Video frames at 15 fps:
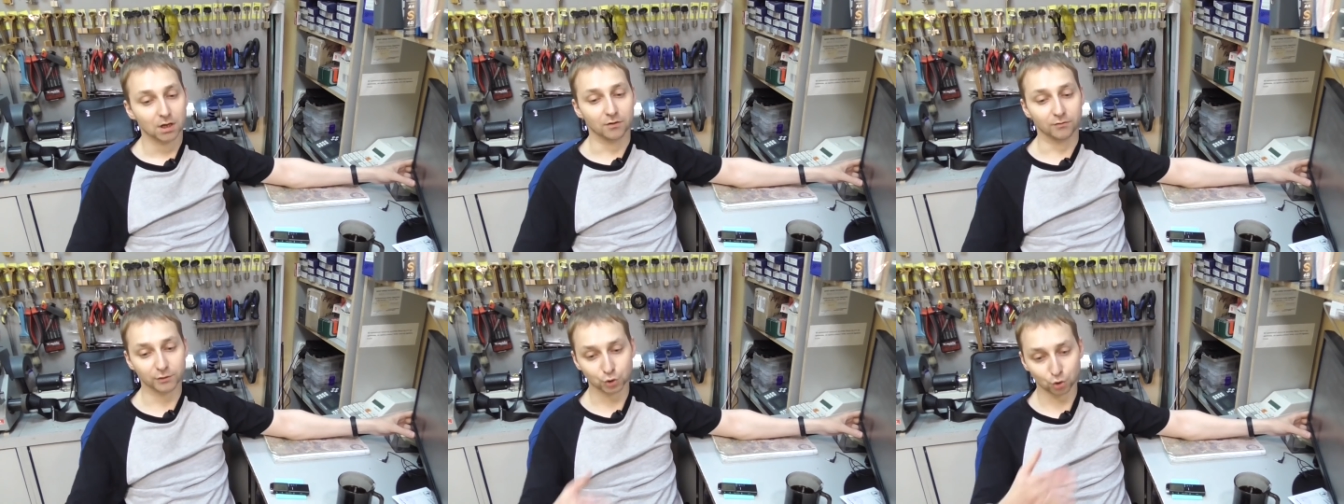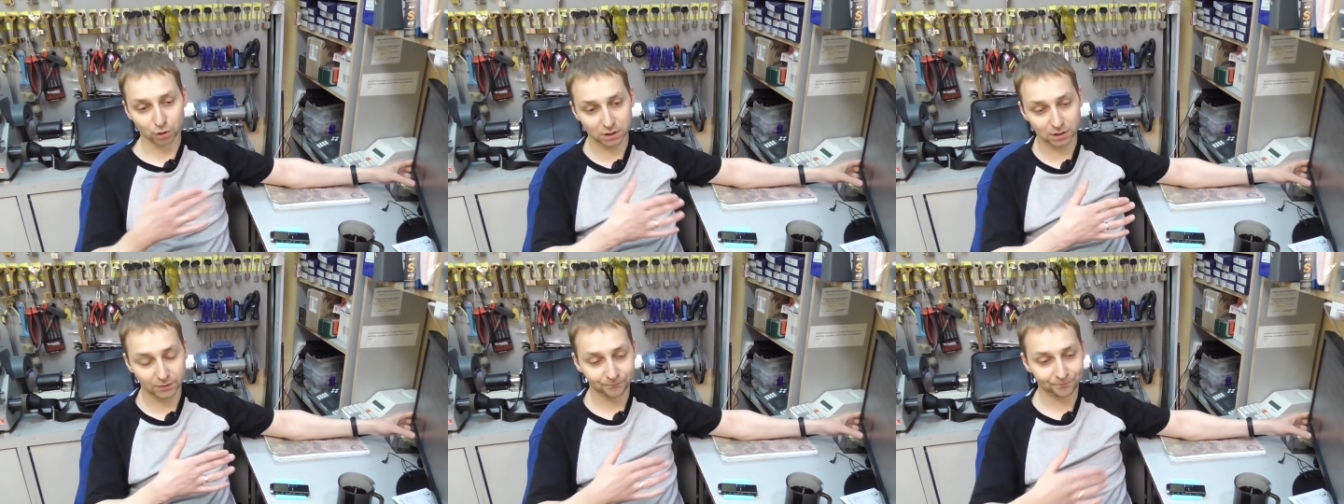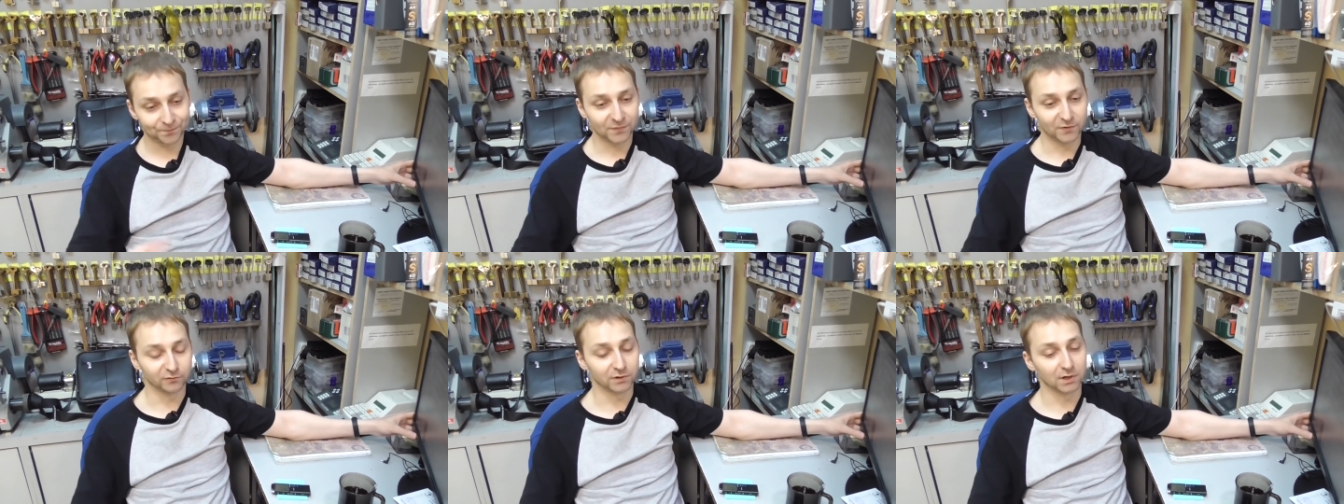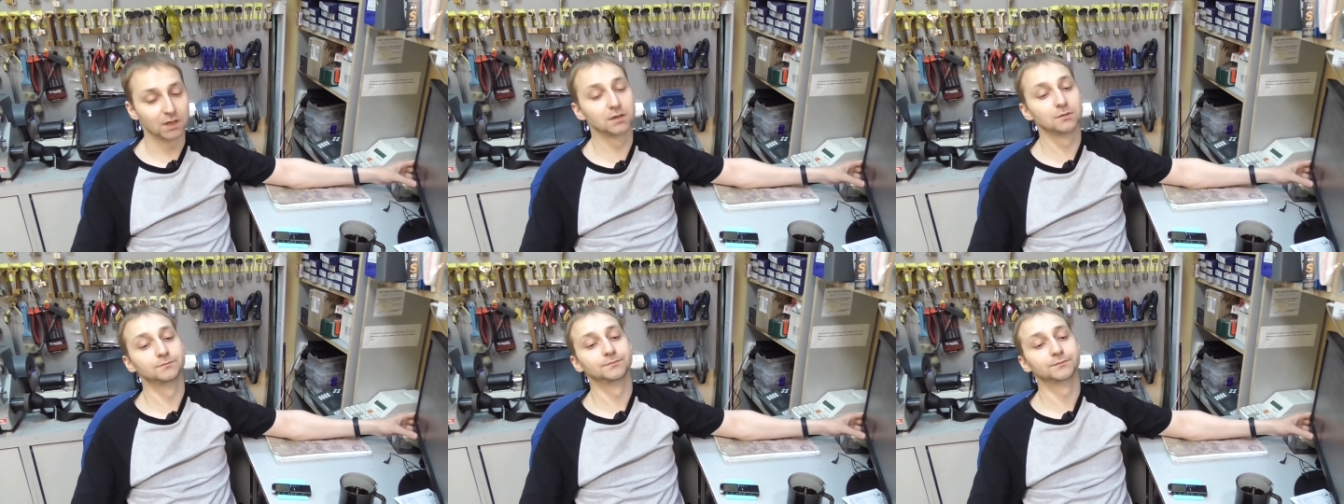В итоге, в
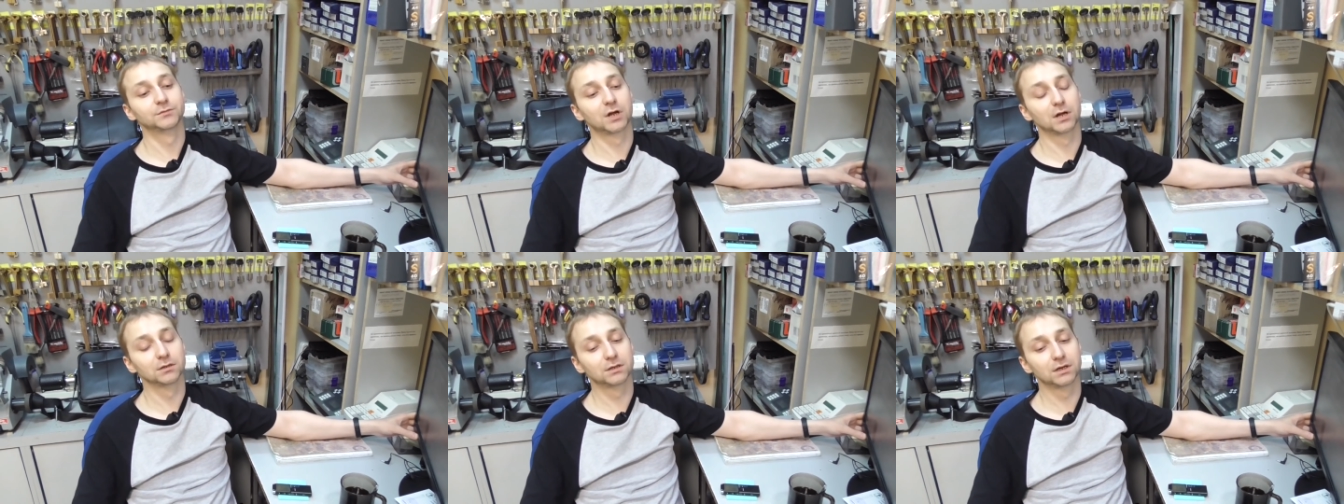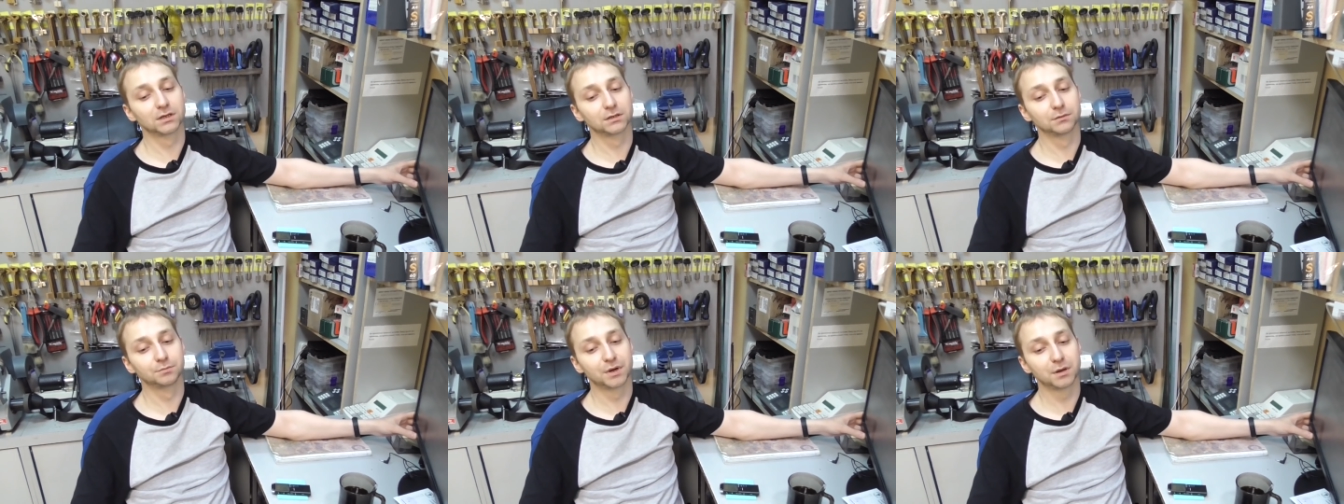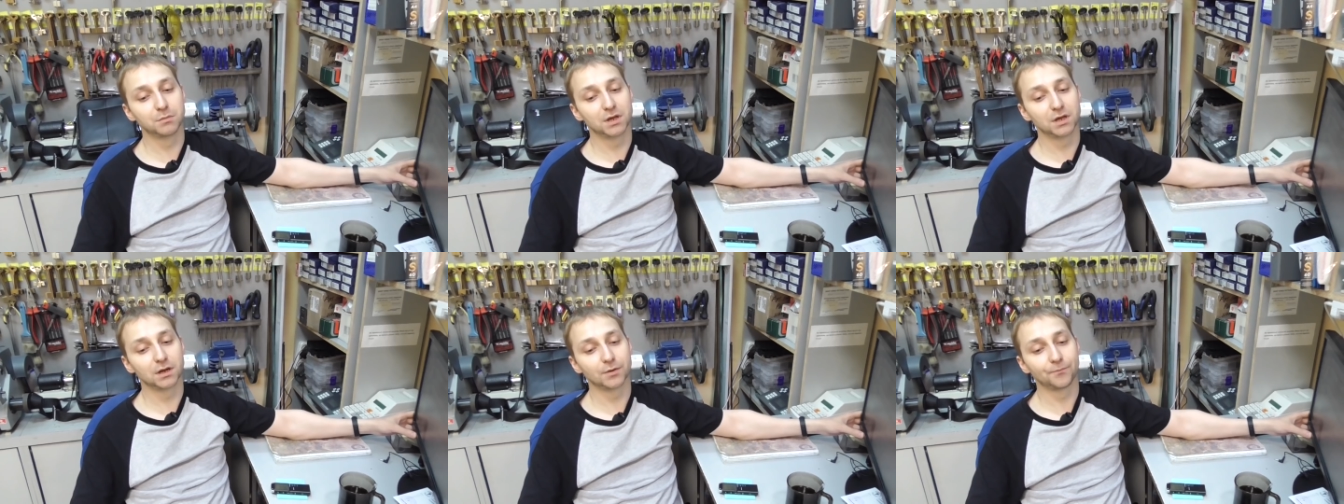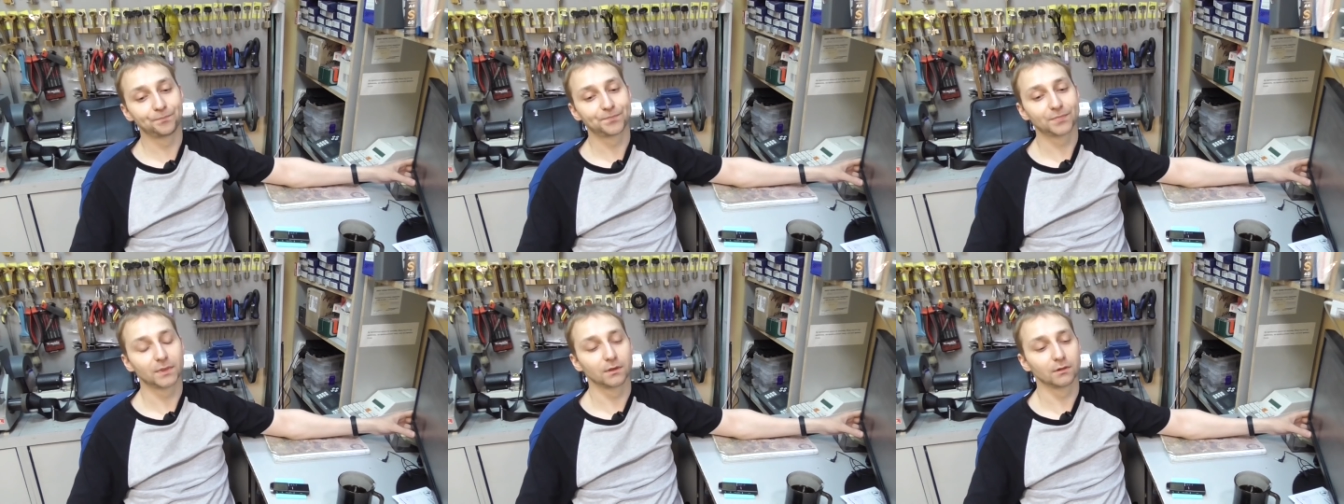данном конкретном примере,
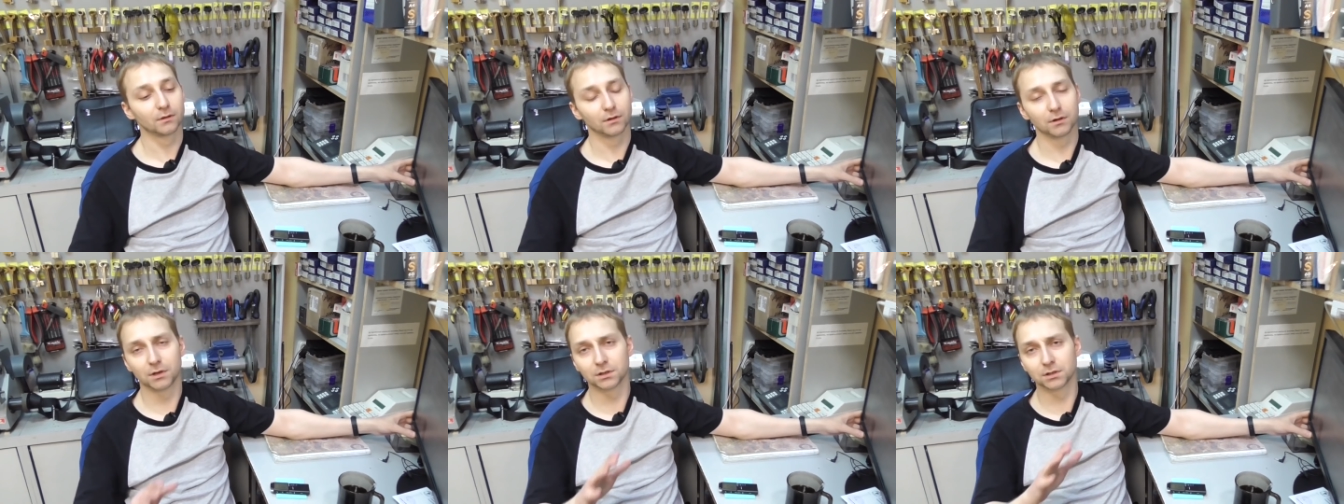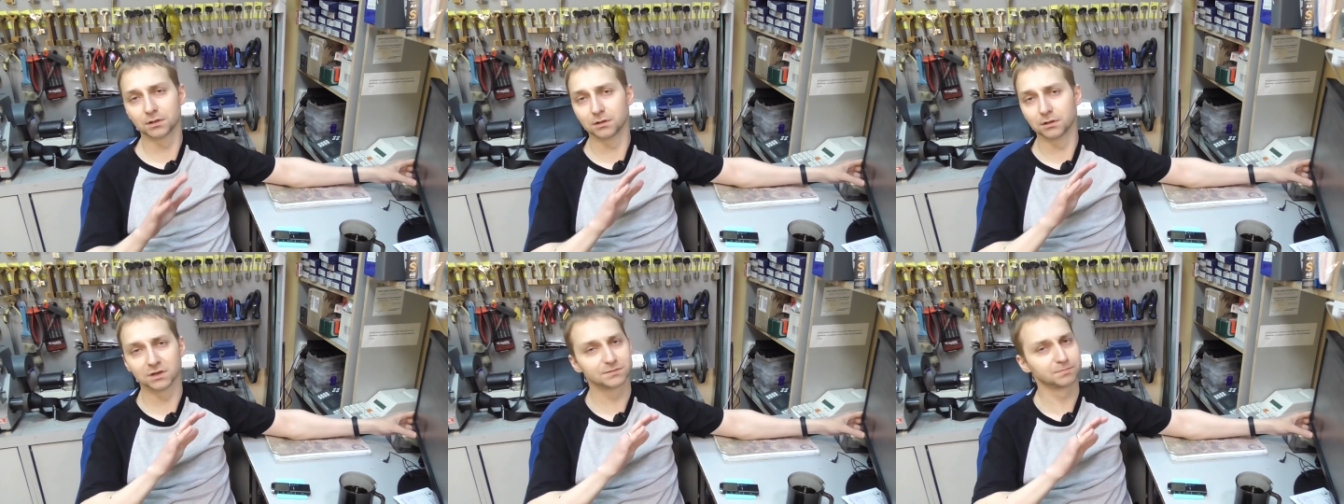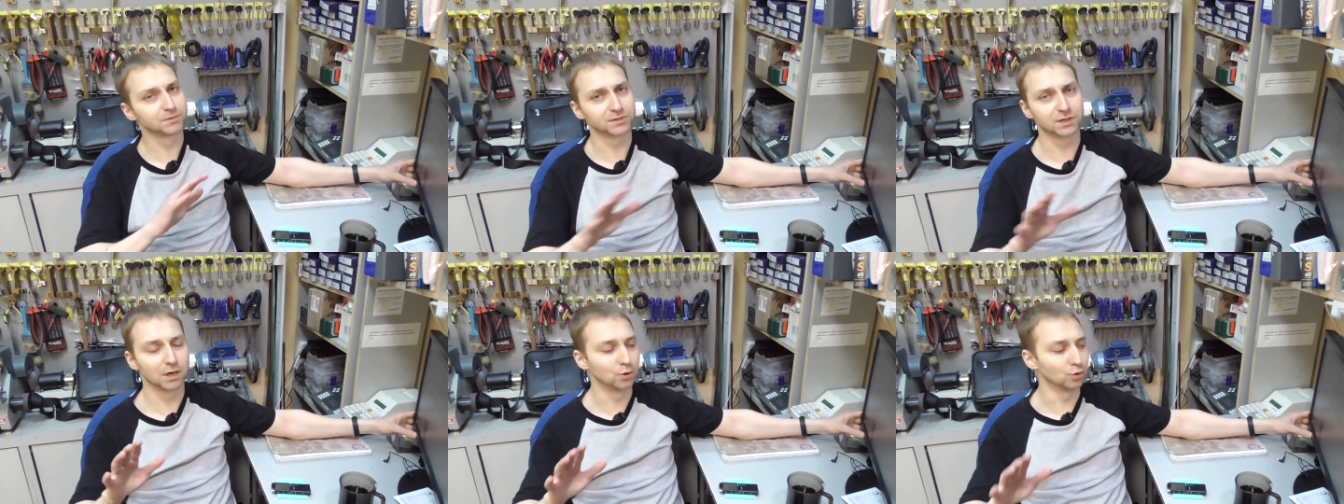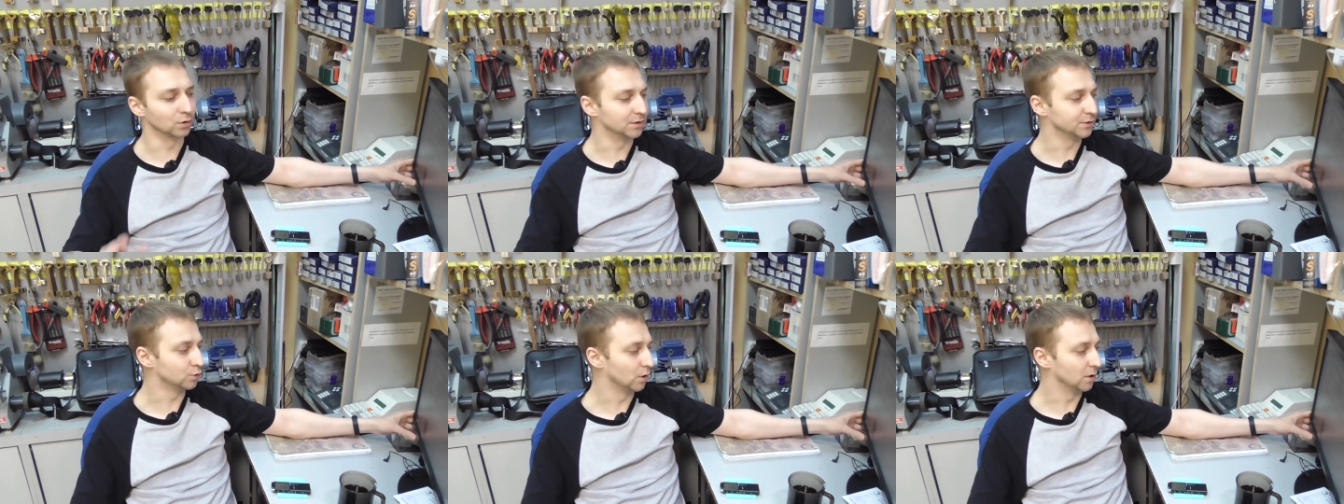это
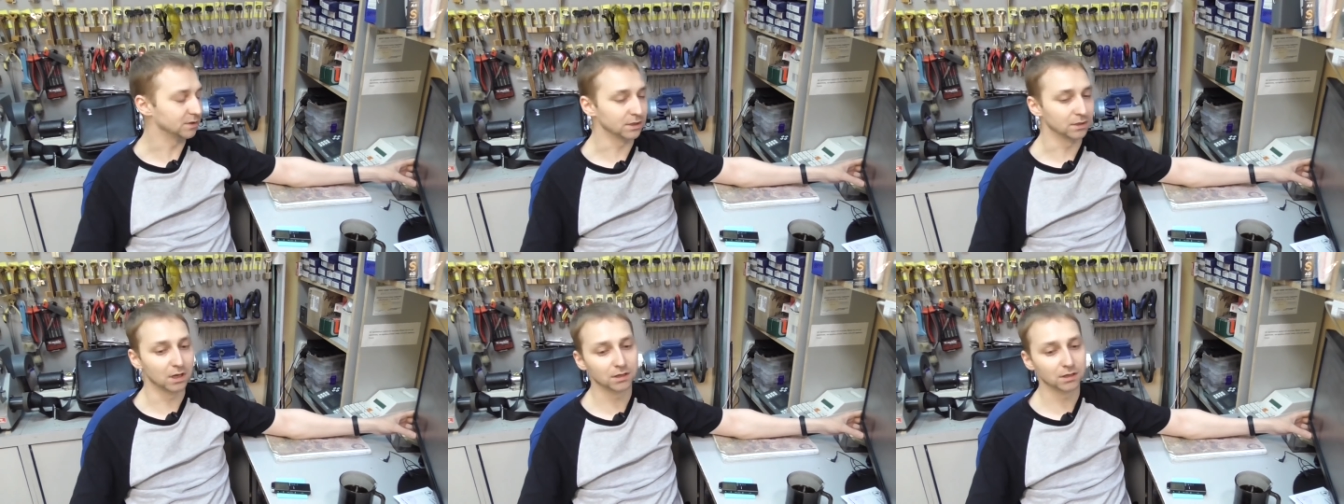распространенная ситуация.